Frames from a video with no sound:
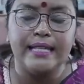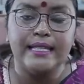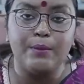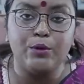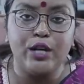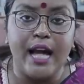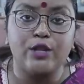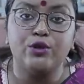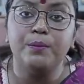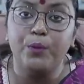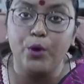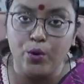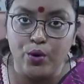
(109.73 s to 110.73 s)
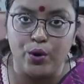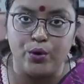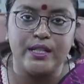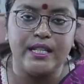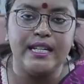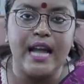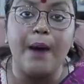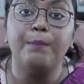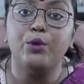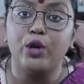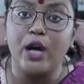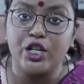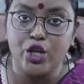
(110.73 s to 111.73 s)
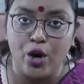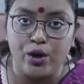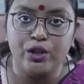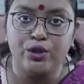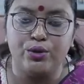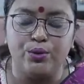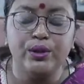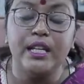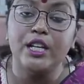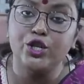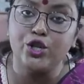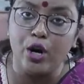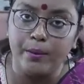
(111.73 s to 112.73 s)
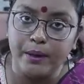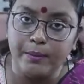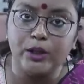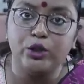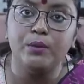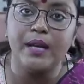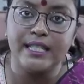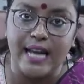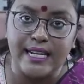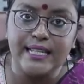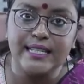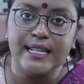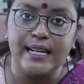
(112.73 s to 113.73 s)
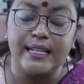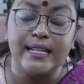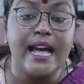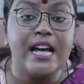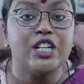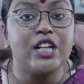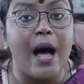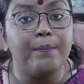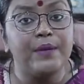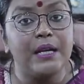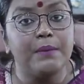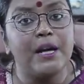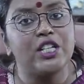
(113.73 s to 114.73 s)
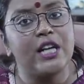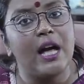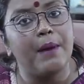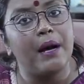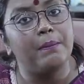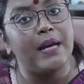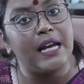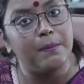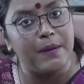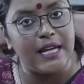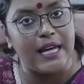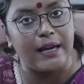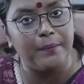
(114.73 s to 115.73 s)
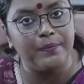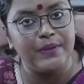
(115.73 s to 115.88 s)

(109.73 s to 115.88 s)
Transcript: যেমন একজন প্রৌঢ় যিনি নাম প্রকাশে অনিচ্ছুক তিনি সংবাদ মাধ্যমকে জানিয়েছিলেন সামনের মাসে আমার মেয়ের বিয়ে